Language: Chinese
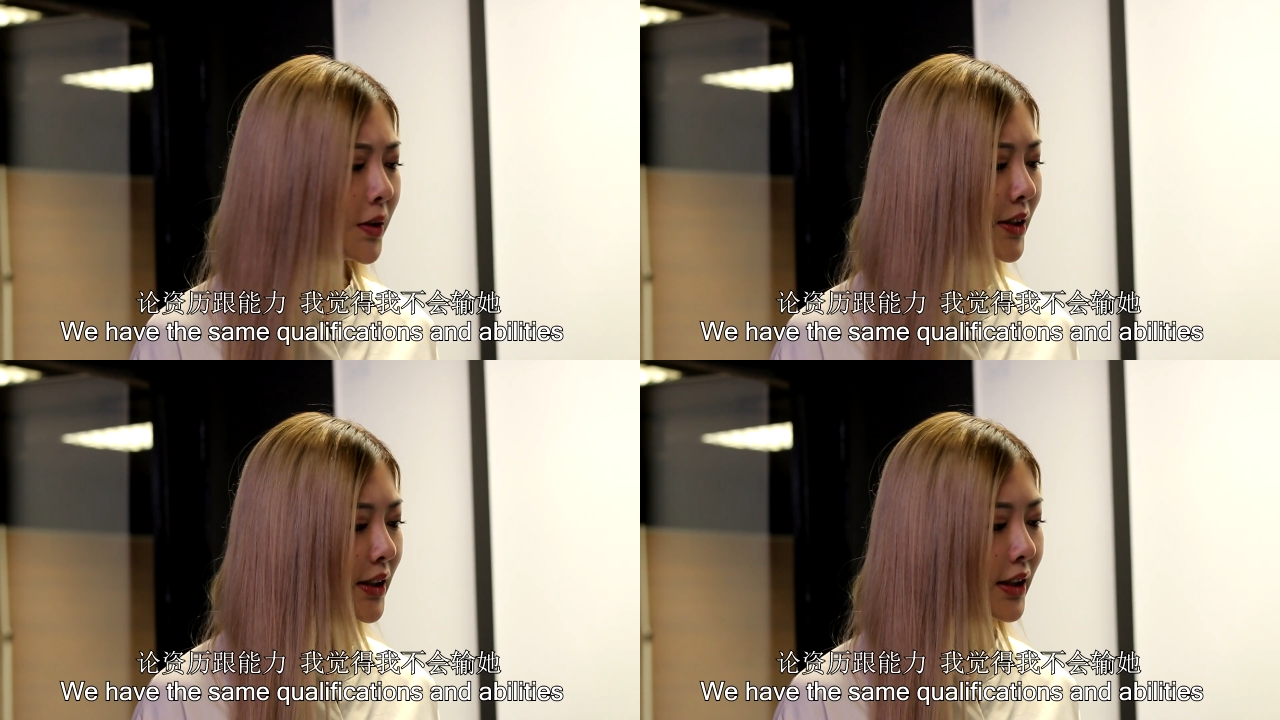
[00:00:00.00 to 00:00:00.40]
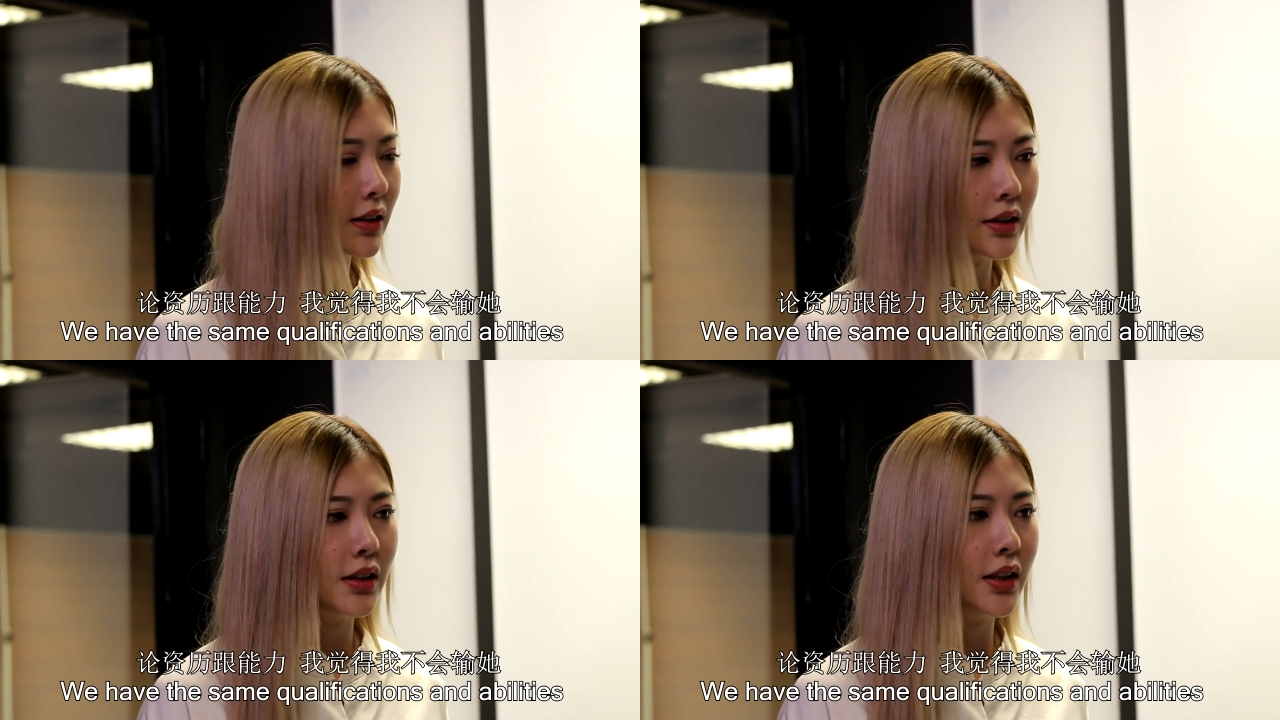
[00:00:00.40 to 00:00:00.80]
论资历
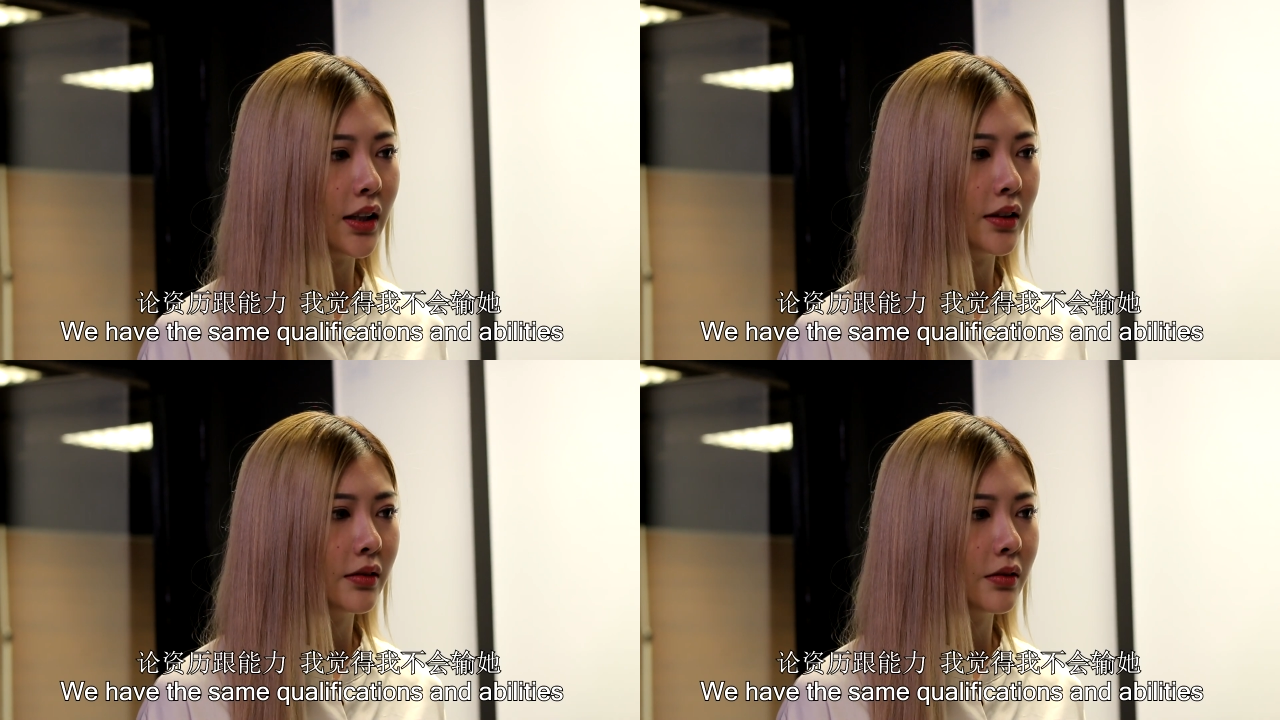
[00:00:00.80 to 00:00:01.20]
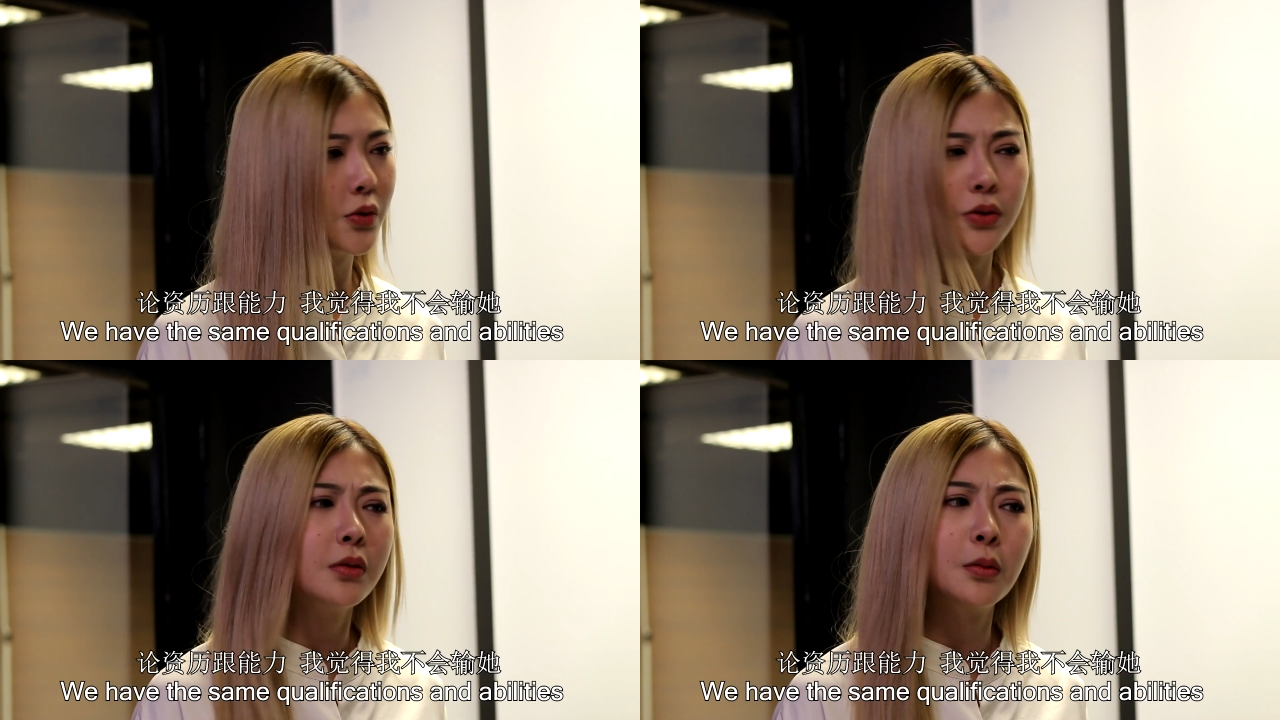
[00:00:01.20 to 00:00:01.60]
跟能力，
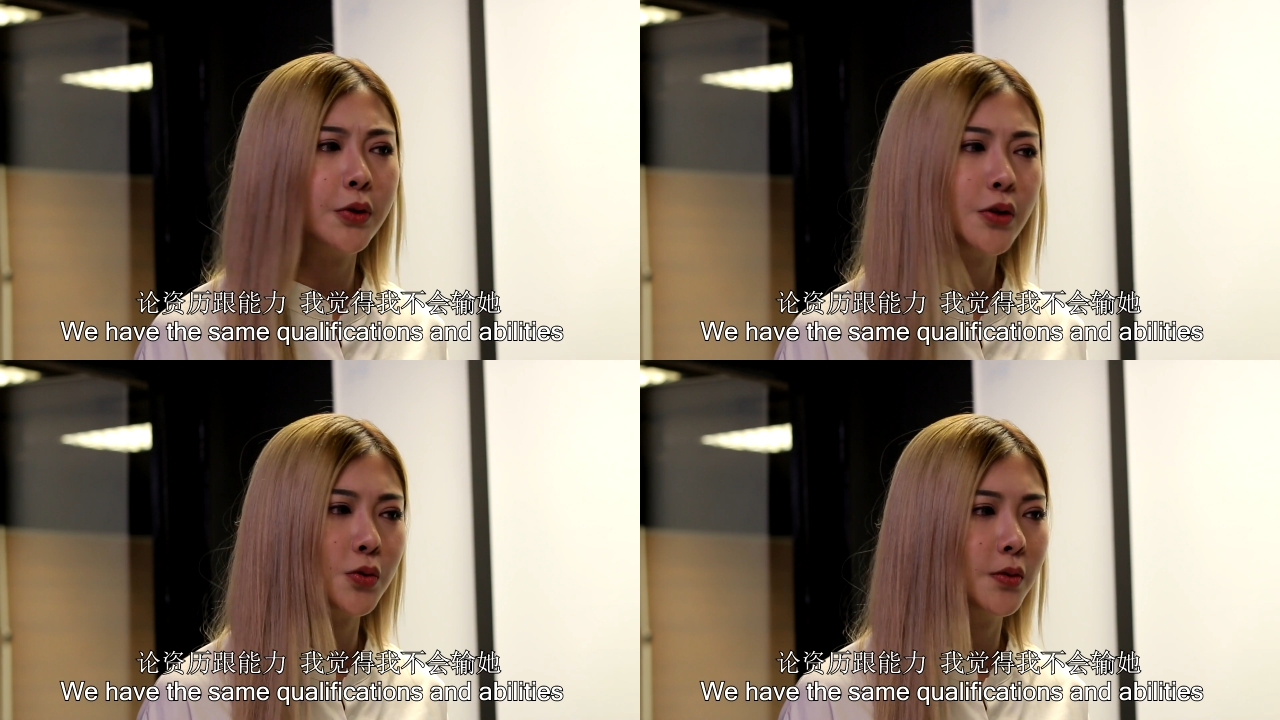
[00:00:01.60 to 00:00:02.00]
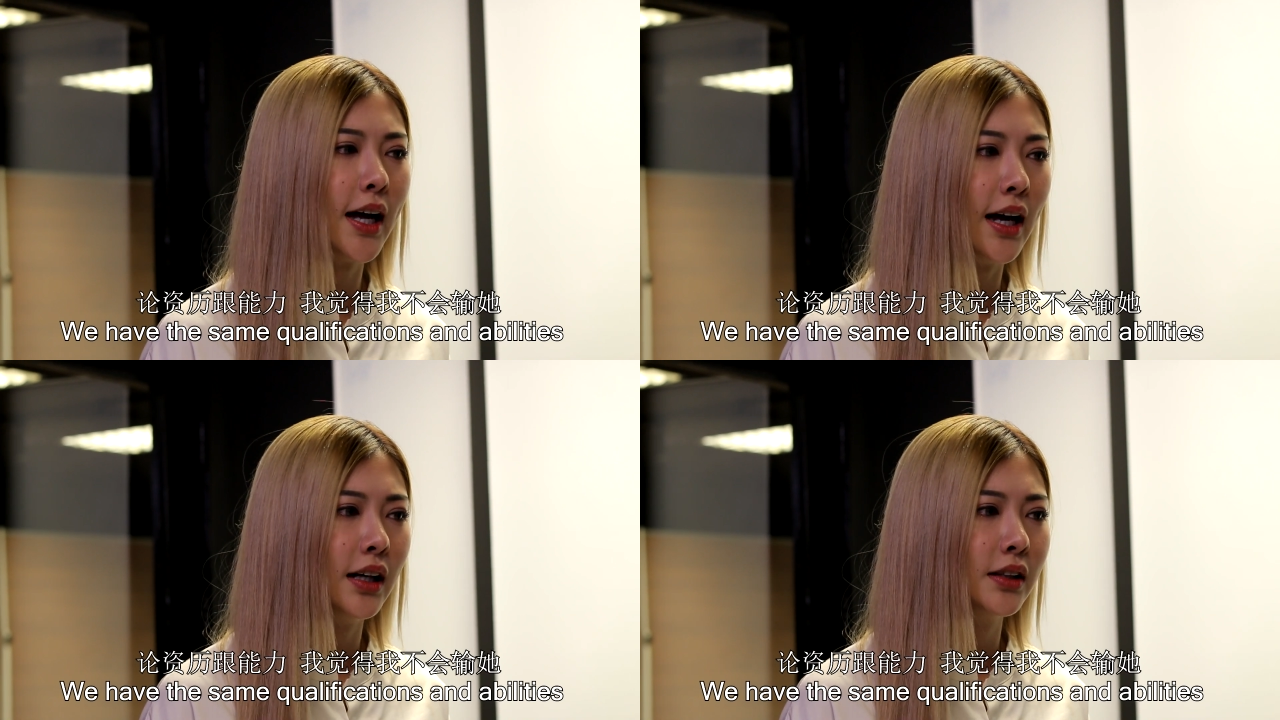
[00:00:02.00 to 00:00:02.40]
我觉得我不会输
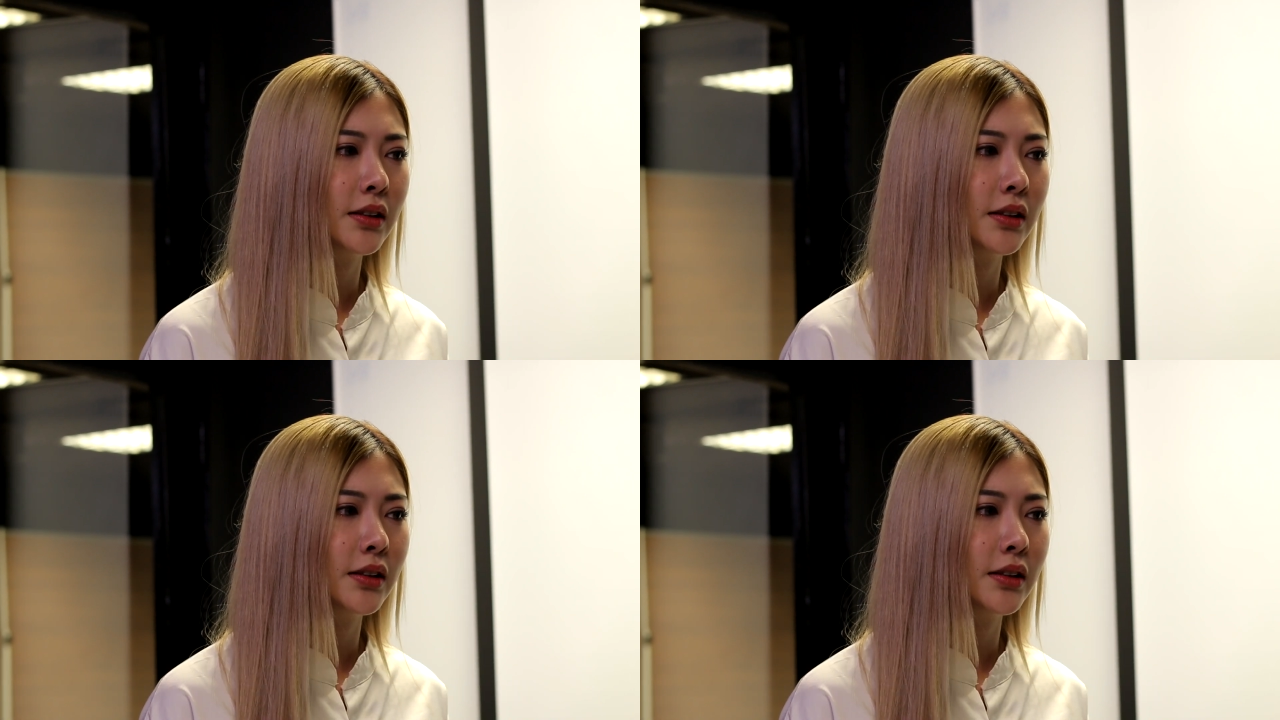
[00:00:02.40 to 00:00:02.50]
他。